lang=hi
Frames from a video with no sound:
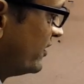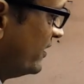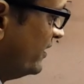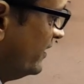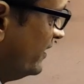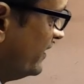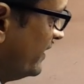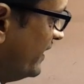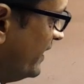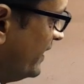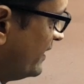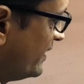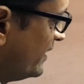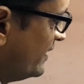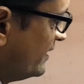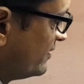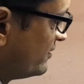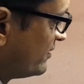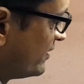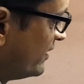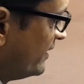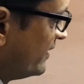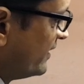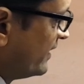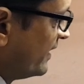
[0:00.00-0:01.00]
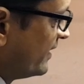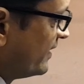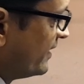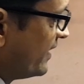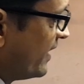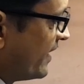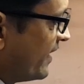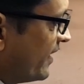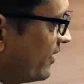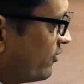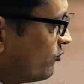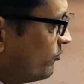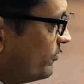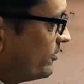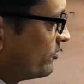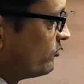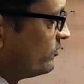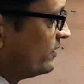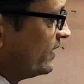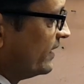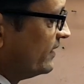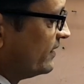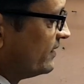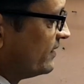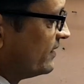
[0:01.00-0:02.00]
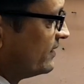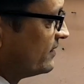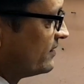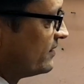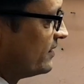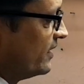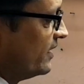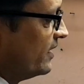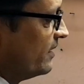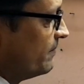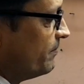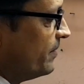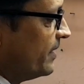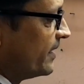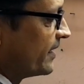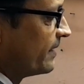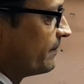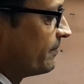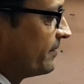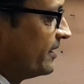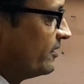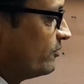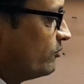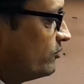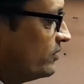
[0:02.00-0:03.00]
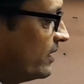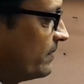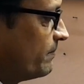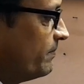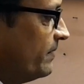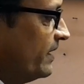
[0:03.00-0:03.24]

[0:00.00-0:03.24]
शनि ग्रह की शनि ग्रह ग्यारह अक्टूबर दो से बारह अप्रैल दो